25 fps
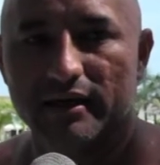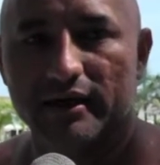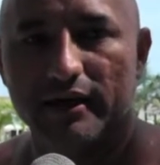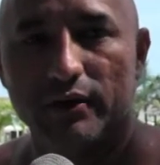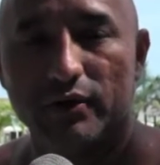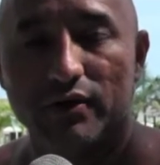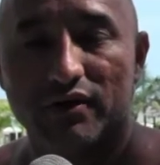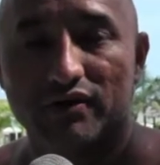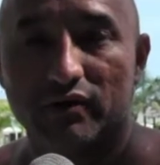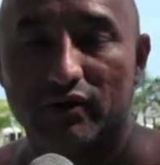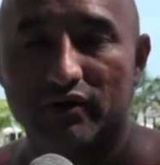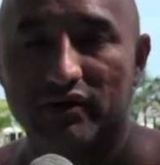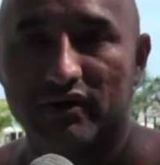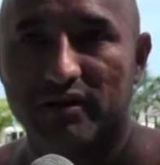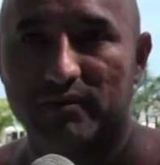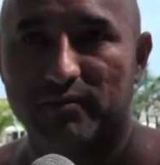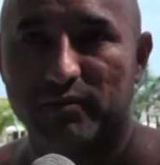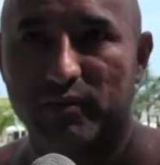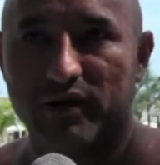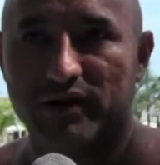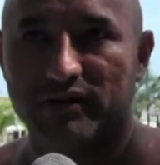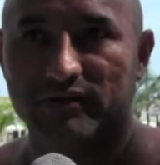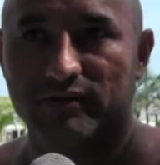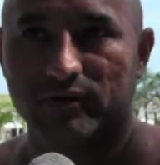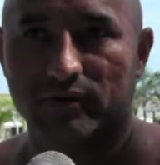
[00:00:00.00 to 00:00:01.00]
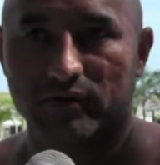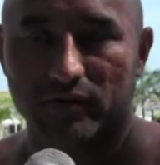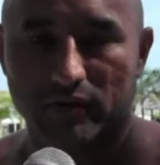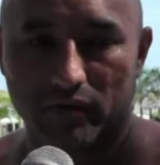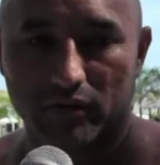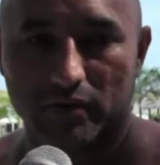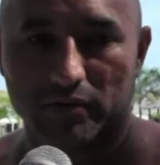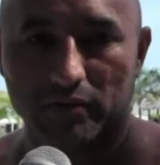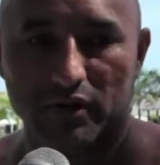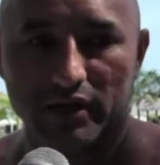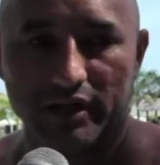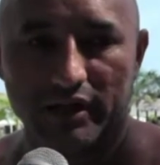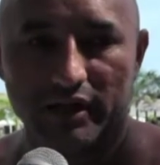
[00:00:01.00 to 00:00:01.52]
yo estoy dispuesto,
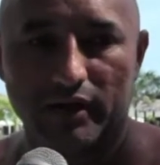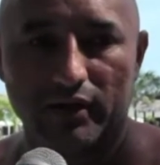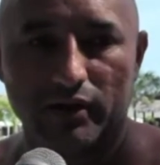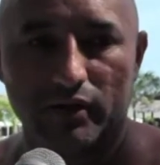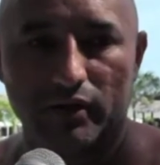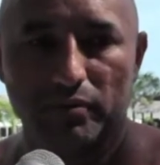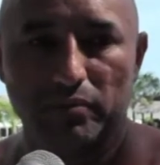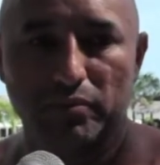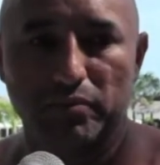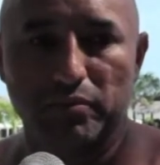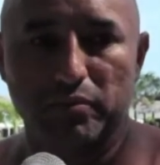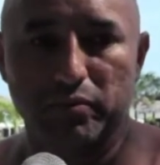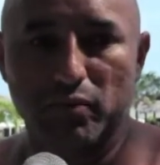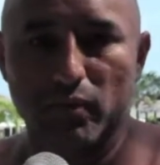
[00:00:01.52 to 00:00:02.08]
como le digo,